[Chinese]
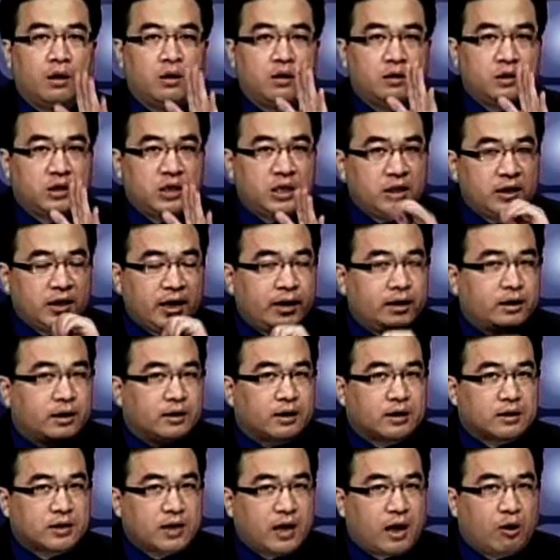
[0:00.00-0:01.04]
今天你
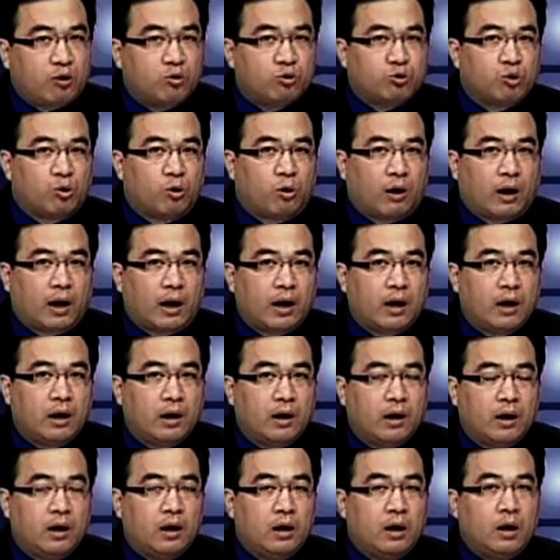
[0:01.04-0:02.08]
的操作啊，
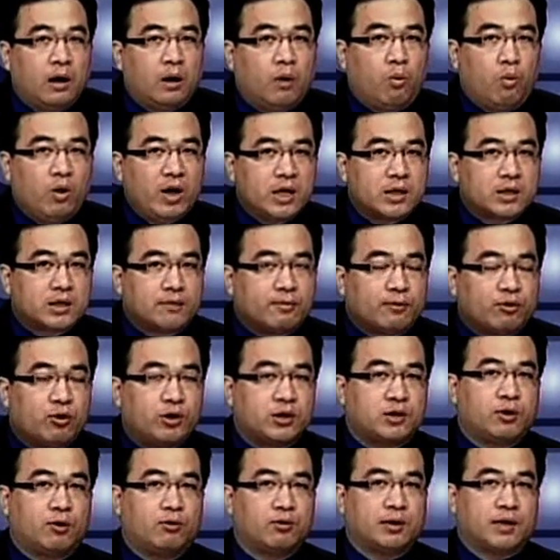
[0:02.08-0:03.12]
为什么会
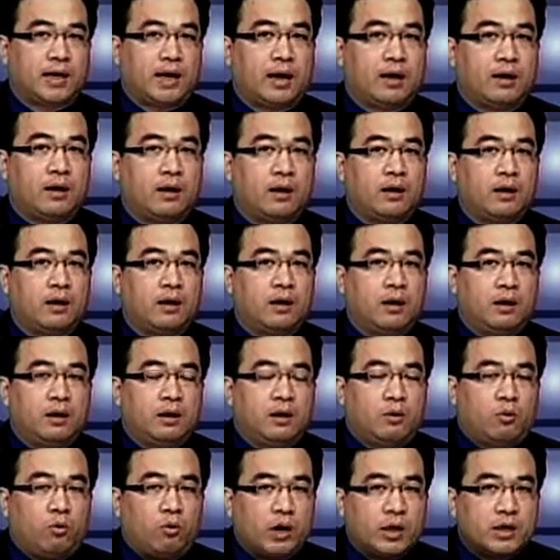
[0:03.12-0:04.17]
受伤？
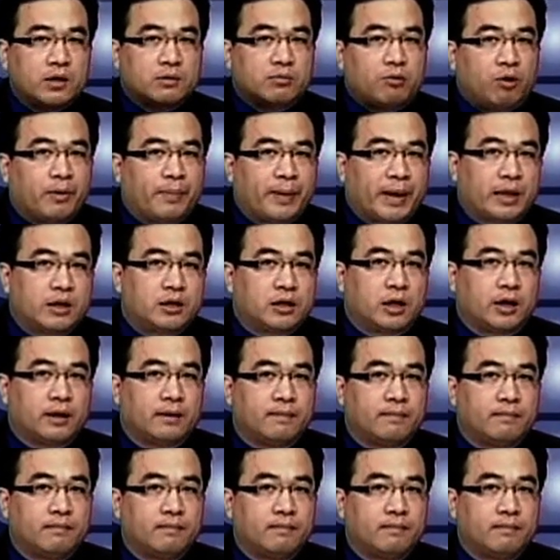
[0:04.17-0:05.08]
为什么会赔钱？